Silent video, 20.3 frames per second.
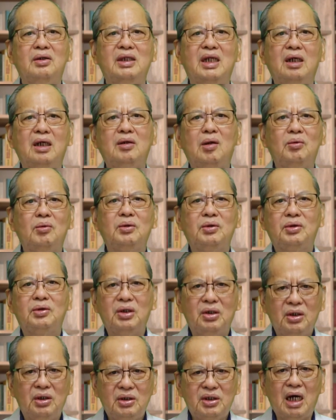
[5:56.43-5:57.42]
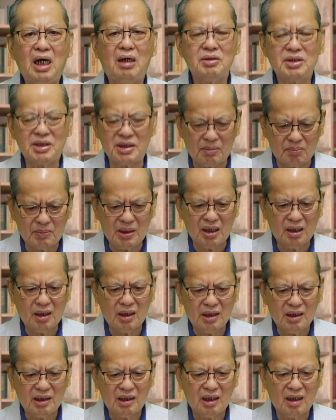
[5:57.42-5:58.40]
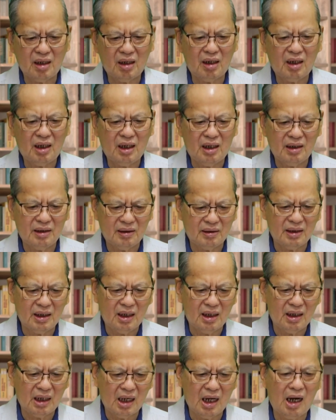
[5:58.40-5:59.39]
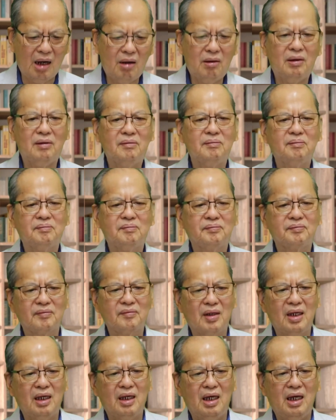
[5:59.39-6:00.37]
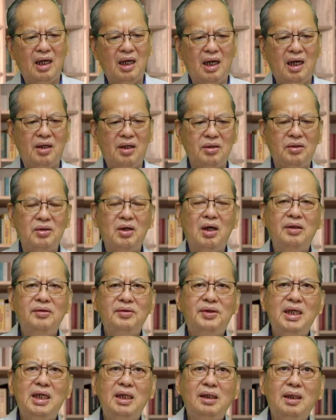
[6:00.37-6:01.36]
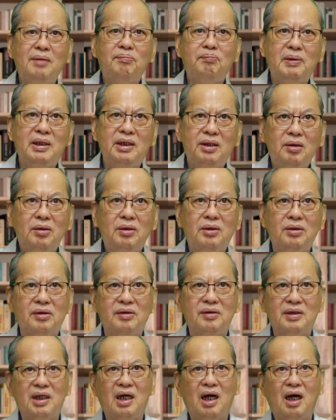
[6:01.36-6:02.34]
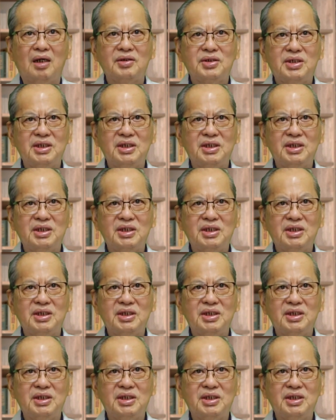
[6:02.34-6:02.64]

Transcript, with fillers: 能够得到什么啊？好。园丁的比喻啊，